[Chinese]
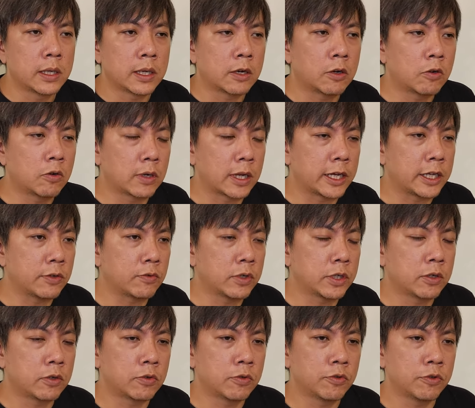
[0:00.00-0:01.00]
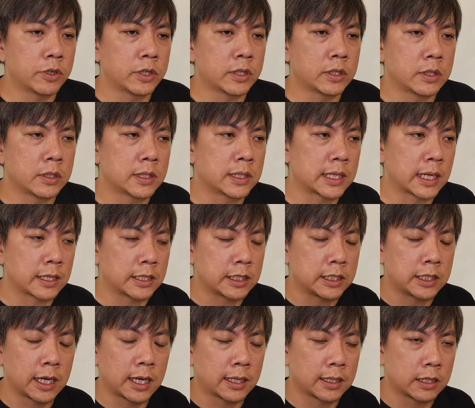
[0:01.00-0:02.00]
那后来因为欧元涨
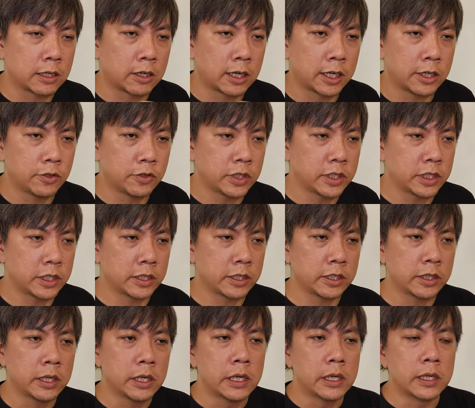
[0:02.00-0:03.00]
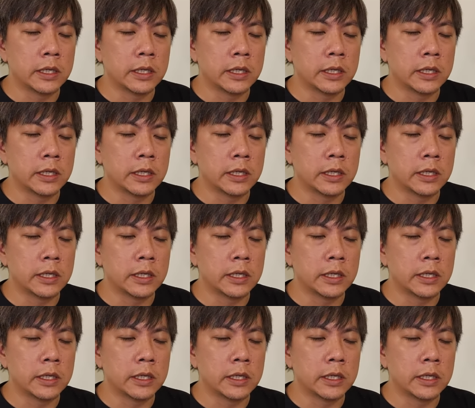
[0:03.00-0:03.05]
价，然后还有一些